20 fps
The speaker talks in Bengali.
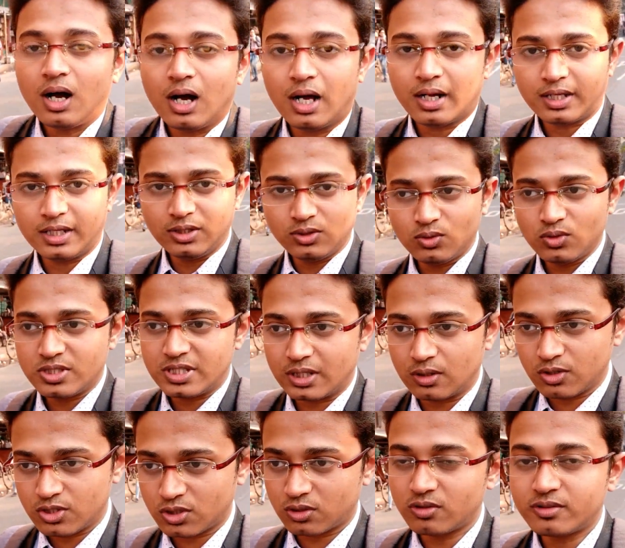আর কিন্তু
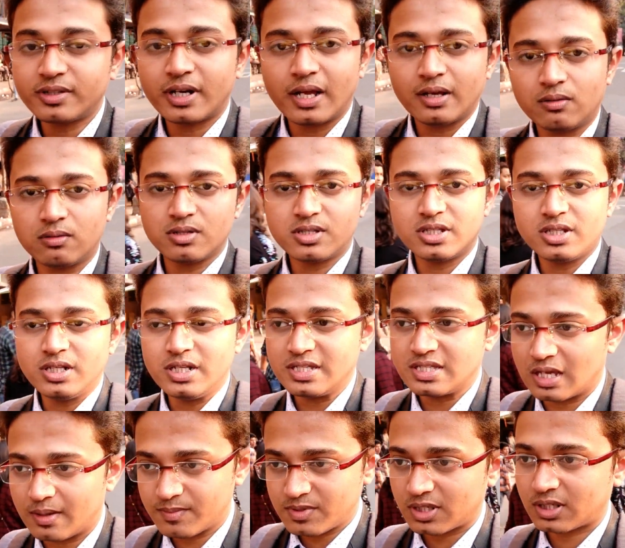যেগুলো যেগুলো ট্রাই করেছি
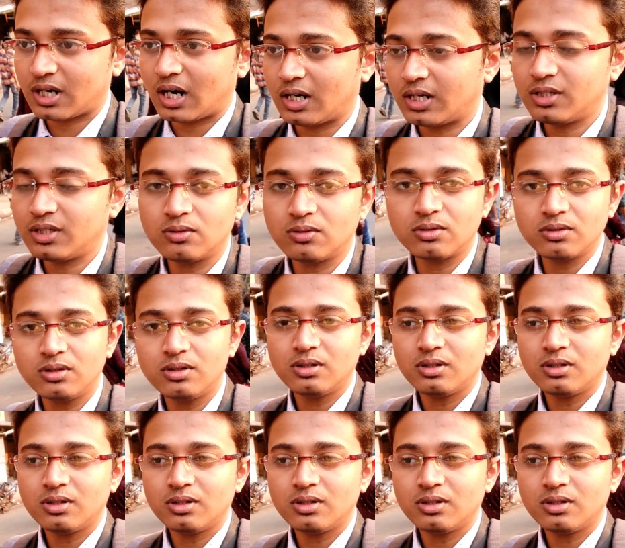নিজাম যে কাঠি রোল